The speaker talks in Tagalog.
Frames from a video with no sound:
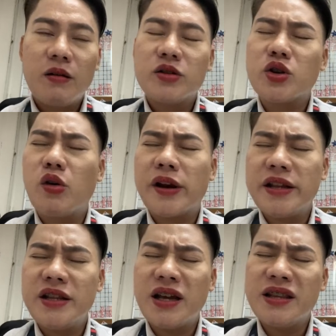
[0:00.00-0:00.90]
Sorry,
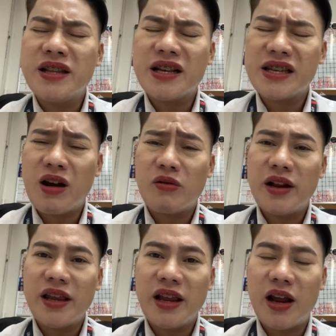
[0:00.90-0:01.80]
din na din kasi ako
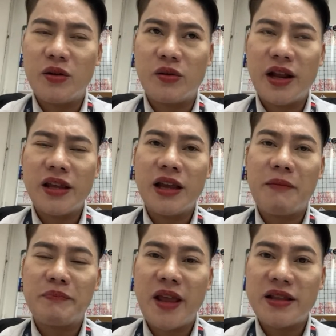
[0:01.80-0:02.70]
naging ano, naging
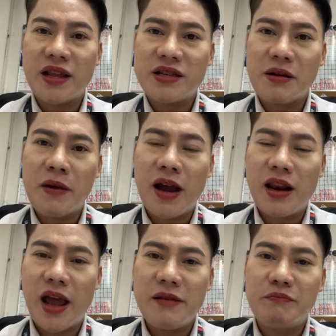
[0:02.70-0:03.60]
updated sa mga
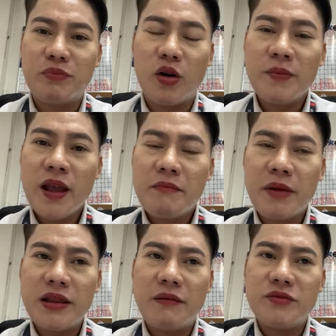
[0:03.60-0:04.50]
live po.
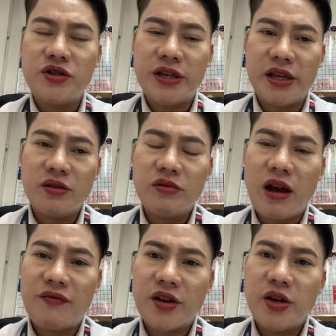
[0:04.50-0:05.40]
Madam Jean, good
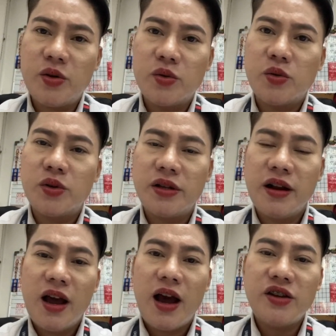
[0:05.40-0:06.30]
afternoon.
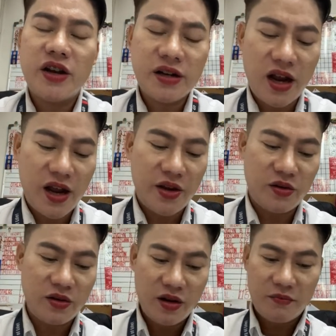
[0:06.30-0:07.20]
Andiyan ka
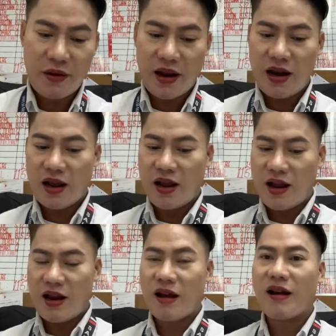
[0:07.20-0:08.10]
ngayon.
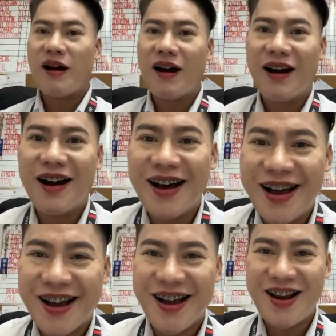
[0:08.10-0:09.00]
Pagalagala ka ah.
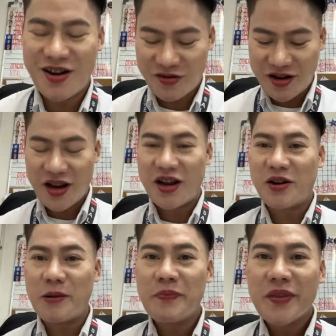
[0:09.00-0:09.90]
Akala ko
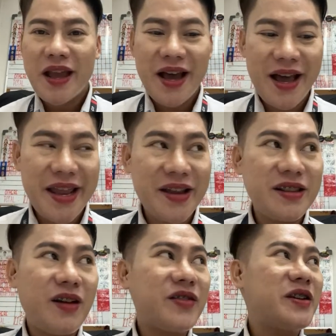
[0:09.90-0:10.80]
nagano. Hi, good
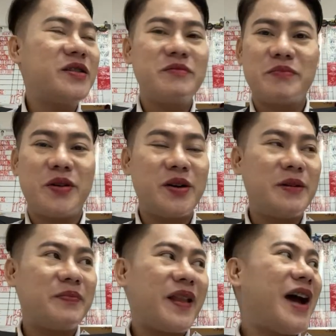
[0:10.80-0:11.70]
afternoon po.
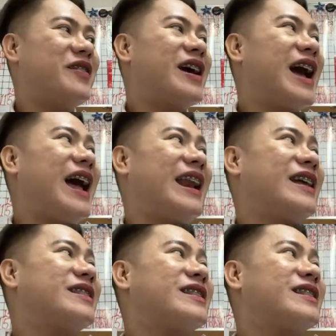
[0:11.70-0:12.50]
Ano nagalit?